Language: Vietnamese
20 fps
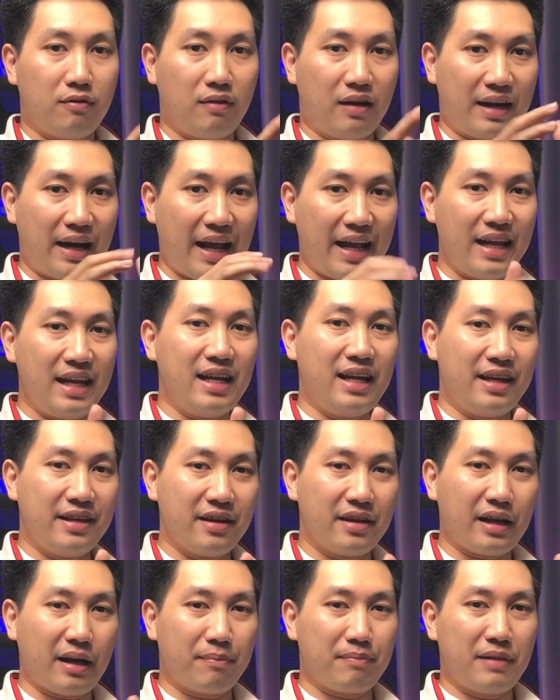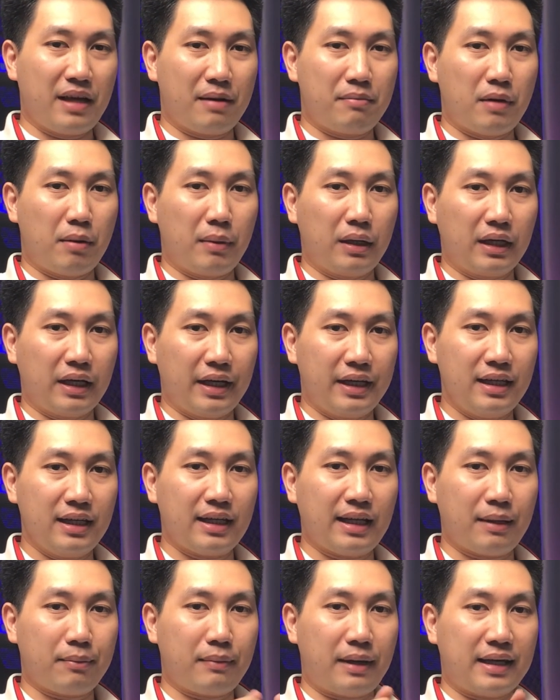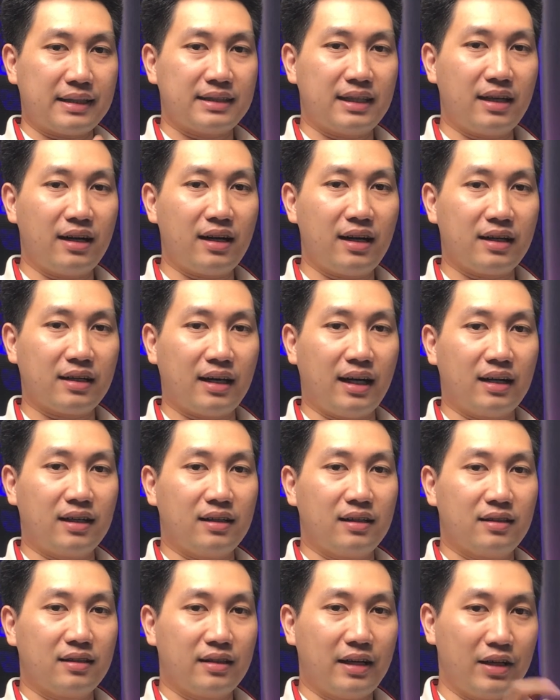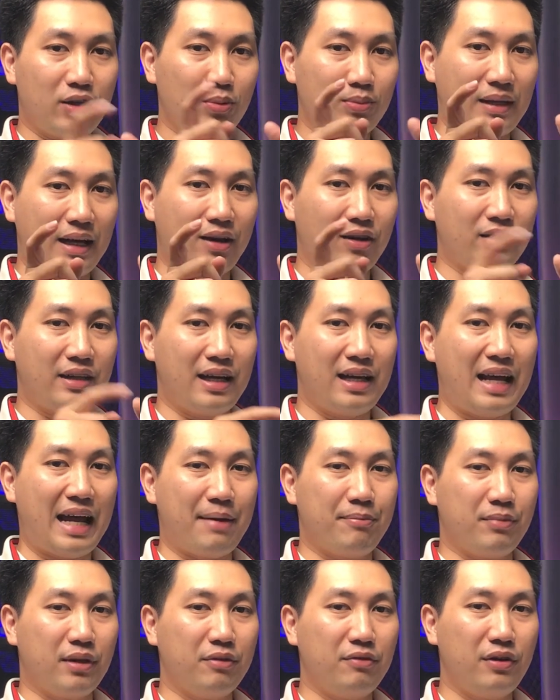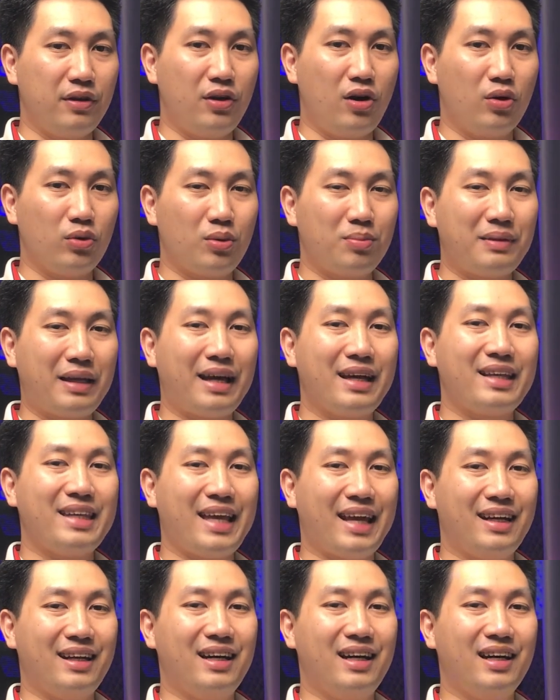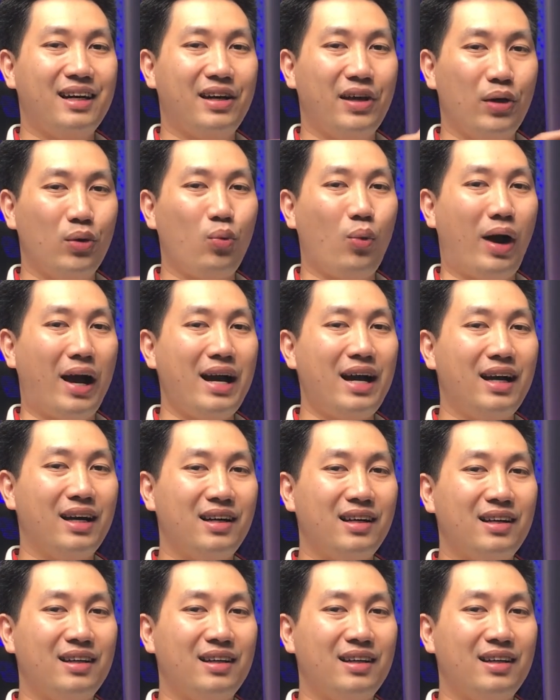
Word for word: và đây là những cập nhật mà mình nghĩ các bạn sẽ rất là cần để chúng ta có thể làm những video chúng ta nhanh hơn, hiệu quả hơn.